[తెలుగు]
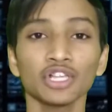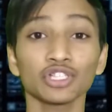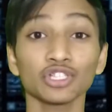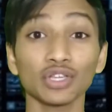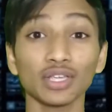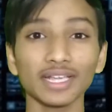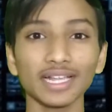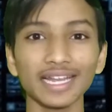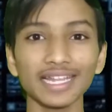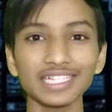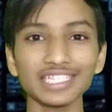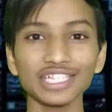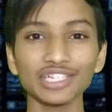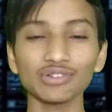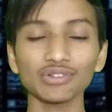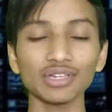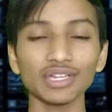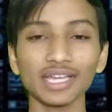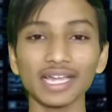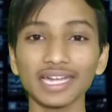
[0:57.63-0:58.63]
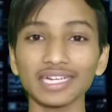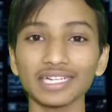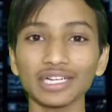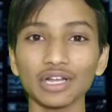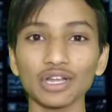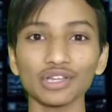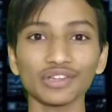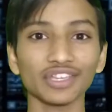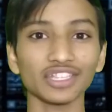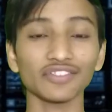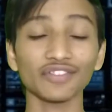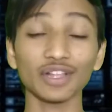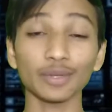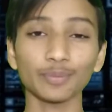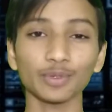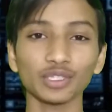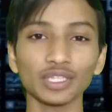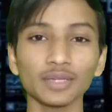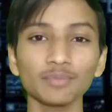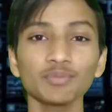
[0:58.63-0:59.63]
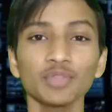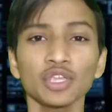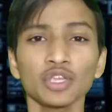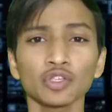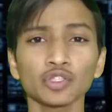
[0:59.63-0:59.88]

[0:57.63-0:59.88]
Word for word: సో ఇంక లేట్ చేయకుండా కంటెంట్ లోకి అయితే వెళ్ళిపోతాం